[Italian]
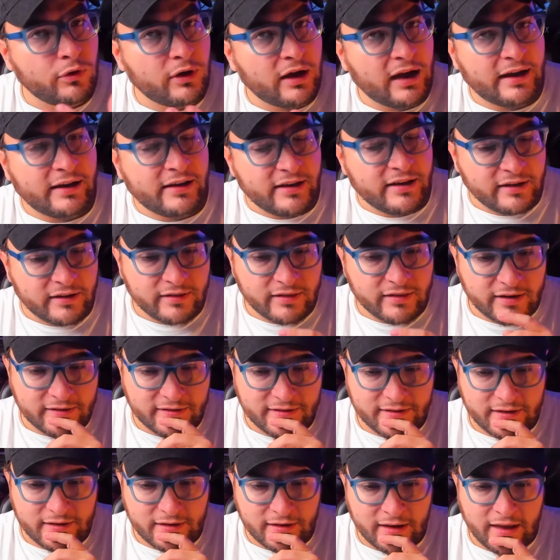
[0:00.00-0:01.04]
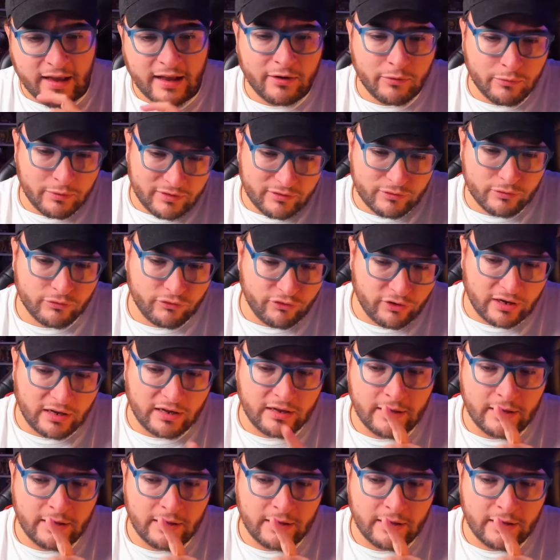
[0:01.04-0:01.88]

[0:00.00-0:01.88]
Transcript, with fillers: a Yggdrasil e questo già